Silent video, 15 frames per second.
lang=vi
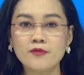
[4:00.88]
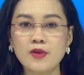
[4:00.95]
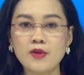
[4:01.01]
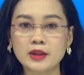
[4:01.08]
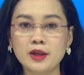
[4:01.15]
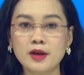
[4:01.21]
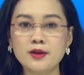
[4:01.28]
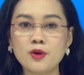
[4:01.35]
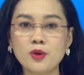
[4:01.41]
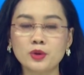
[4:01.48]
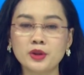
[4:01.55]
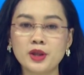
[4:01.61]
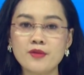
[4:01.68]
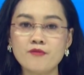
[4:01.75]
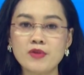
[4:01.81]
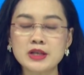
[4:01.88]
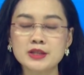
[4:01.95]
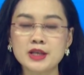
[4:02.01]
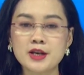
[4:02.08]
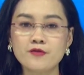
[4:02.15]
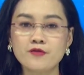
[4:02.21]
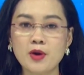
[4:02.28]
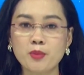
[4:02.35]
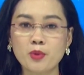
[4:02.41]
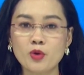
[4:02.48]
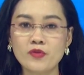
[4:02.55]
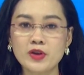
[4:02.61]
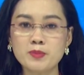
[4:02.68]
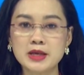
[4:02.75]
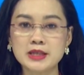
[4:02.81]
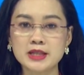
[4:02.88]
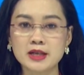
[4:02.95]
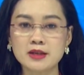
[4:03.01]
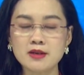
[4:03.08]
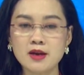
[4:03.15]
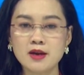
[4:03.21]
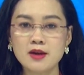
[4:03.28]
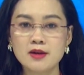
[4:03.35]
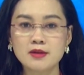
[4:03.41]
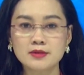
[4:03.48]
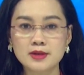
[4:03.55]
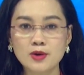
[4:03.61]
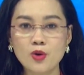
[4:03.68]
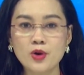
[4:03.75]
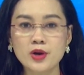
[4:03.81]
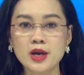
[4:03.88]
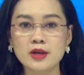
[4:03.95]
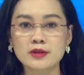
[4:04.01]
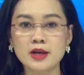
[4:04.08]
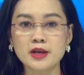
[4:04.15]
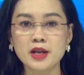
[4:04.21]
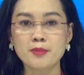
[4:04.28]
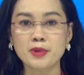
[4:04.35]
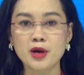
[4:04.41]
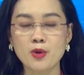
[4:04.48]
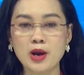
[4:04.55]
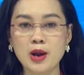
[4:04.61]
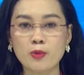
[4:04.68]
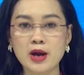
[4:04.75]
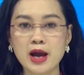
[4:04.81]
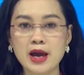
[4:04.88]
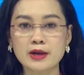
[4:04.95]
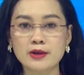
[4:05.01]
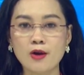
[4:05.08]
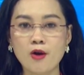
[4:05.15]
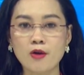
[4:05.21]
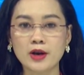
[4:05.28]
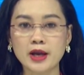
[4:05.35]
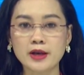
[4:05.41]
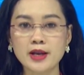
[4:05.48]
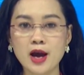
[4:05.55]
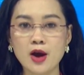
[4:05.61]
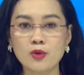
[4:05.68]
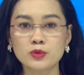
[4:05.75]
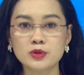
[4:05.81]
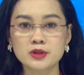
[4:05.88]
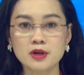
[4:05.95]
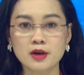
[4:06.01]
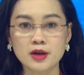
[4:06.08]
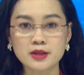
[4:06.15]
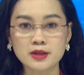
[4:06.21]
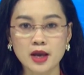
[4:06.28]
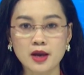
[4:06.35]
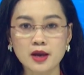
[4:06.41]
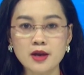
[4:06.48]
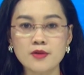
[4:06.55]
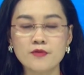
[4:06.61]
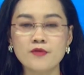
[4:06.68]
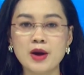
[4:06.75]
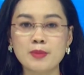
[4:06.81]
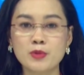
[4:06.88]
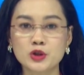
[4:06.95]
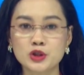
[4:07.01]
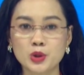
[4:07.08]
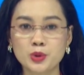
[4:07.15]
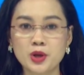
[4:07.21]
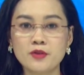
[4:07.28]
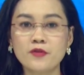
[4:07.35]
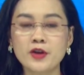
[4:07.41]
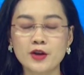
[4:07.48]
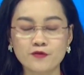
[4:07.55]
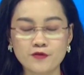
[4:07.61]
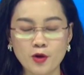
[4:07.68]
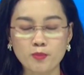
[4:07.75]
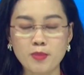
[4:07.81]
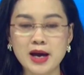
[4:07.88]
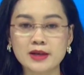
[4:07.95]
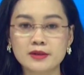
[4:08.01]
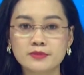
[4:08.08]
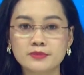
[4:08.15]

và tiến độ tiêm vaccine phòng Covid mười chín. Dự hội nghị tại điểm cầu Lào Cai có lãnh đạo Sở Y tế và một số đơn vị phòng ban.